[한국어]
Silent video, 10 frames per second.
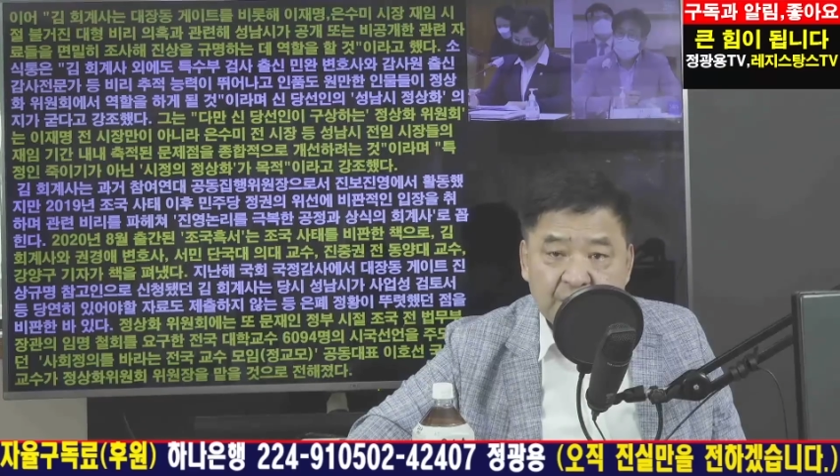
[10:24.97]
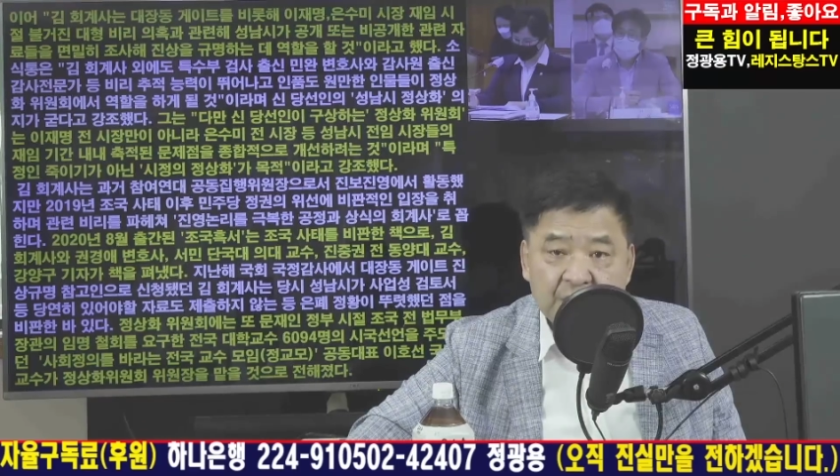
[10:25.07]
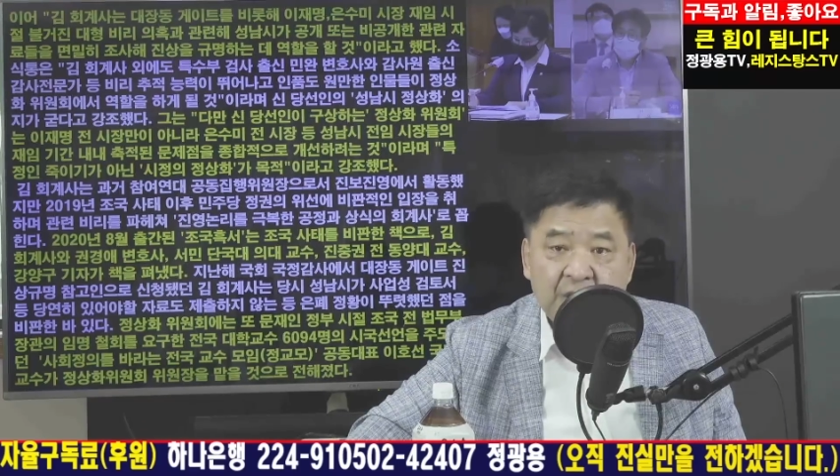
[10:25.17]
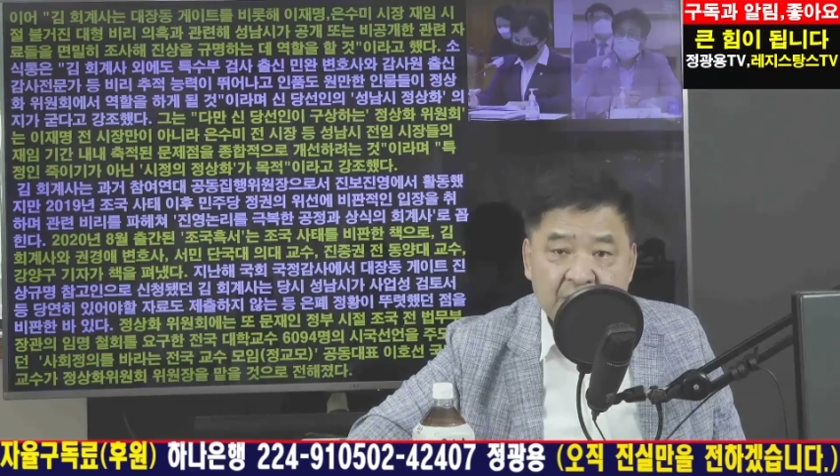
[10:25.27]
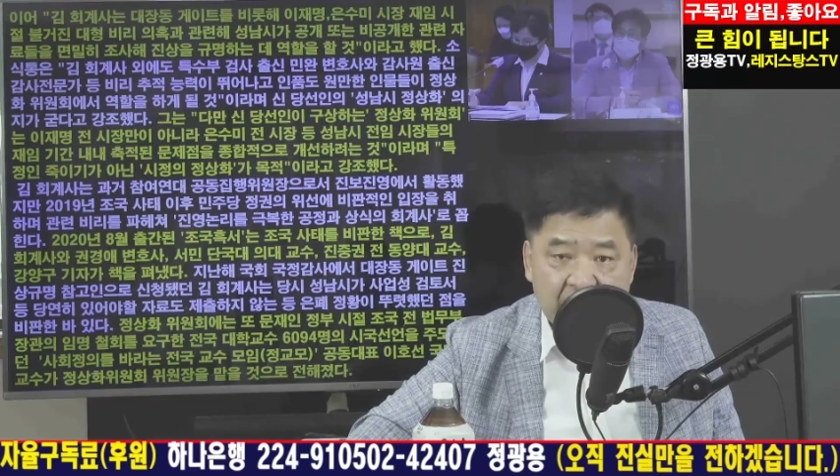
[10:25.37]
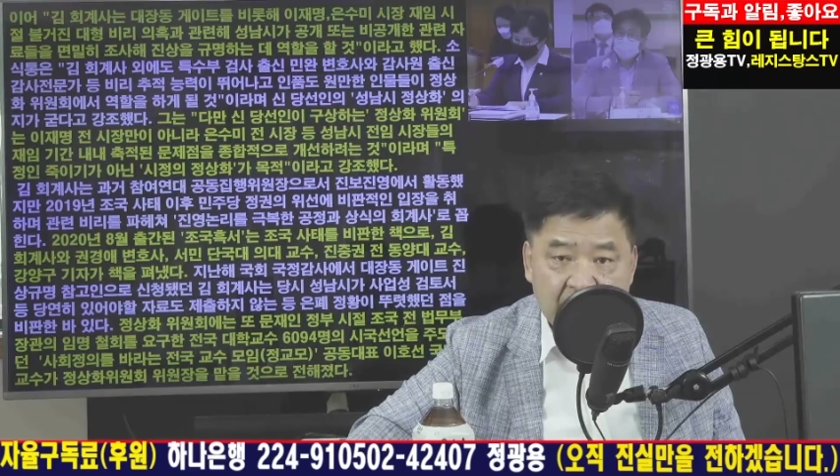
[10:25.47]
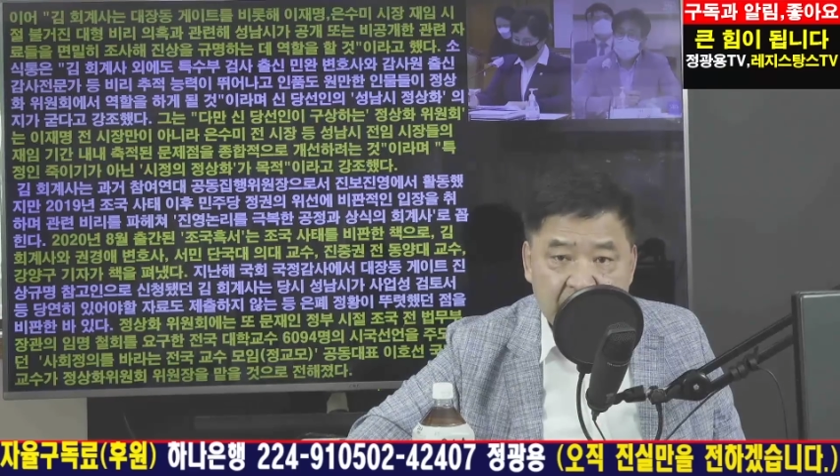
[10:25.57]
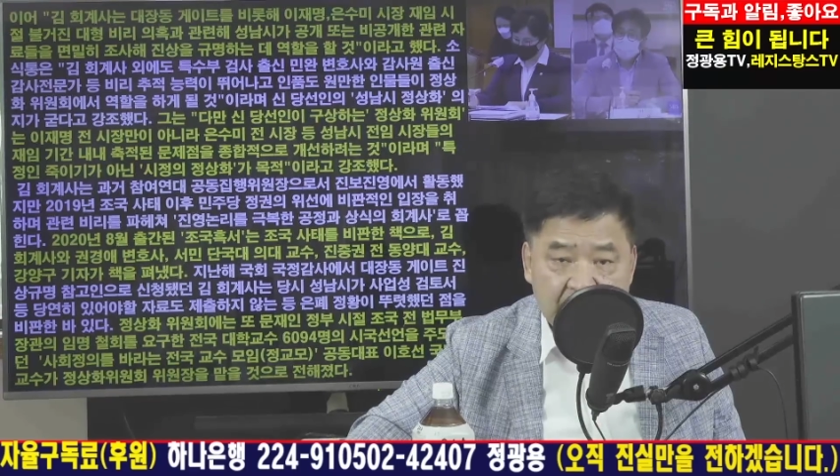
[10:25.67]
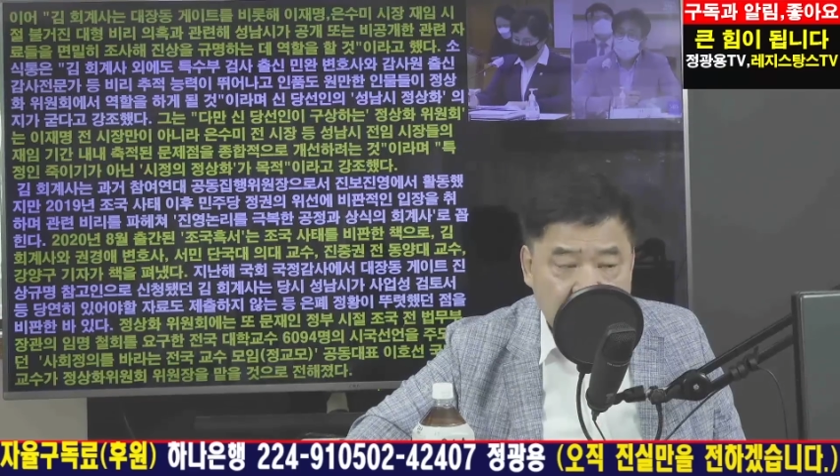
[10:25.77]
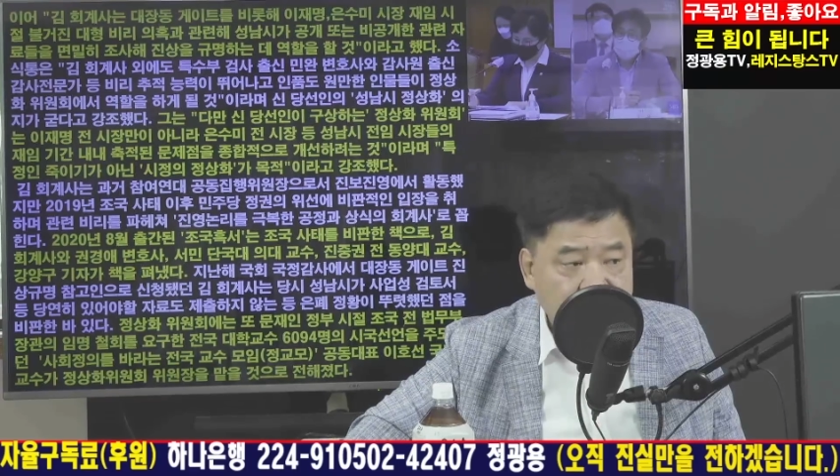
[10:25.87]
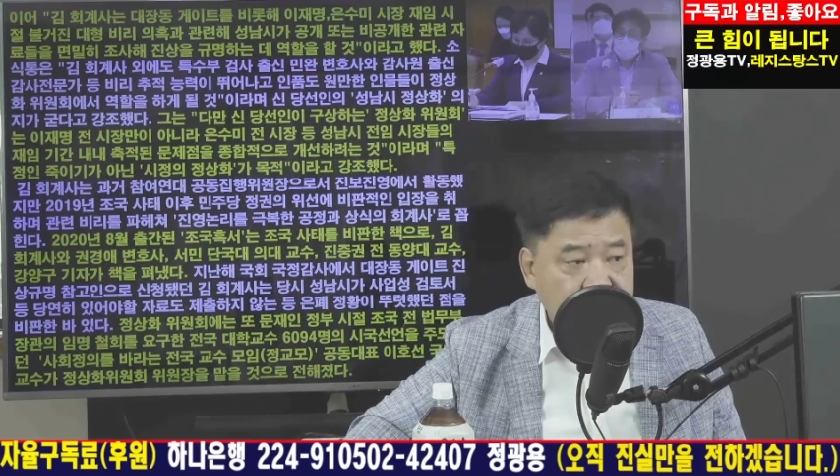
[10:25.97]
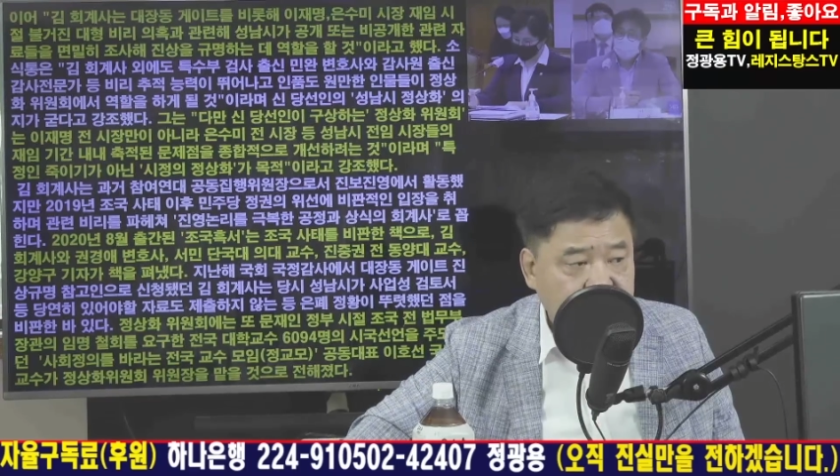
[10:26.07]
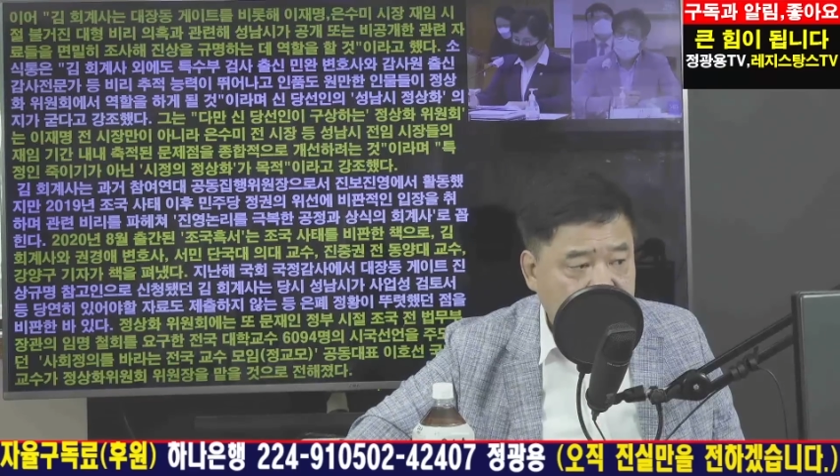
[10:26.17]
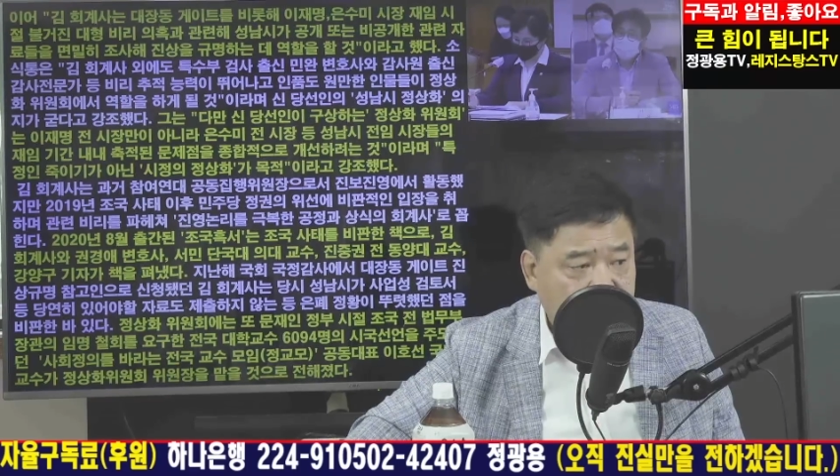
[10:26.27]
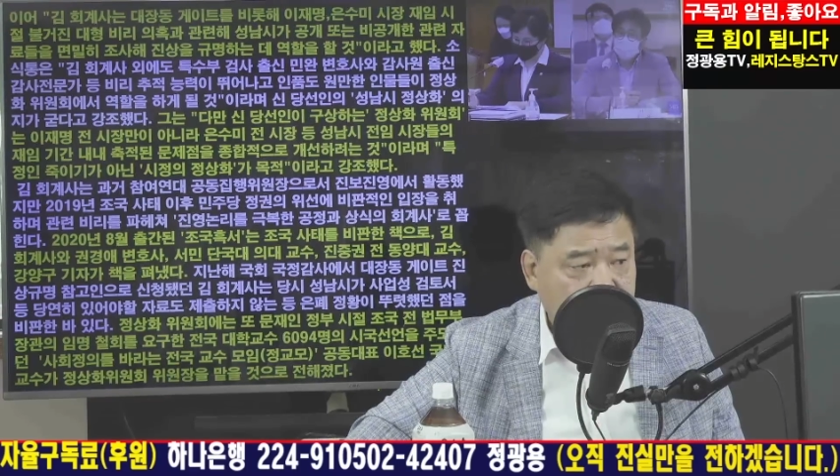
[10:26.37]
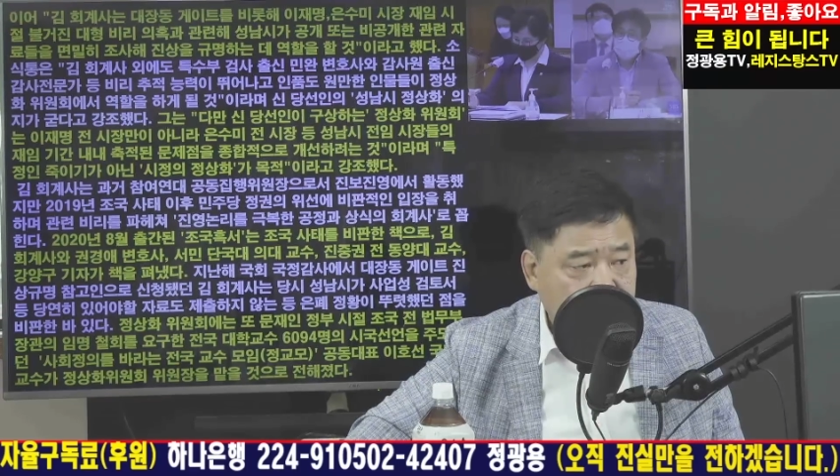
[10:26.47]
특이한 상황이 되는 겁니다.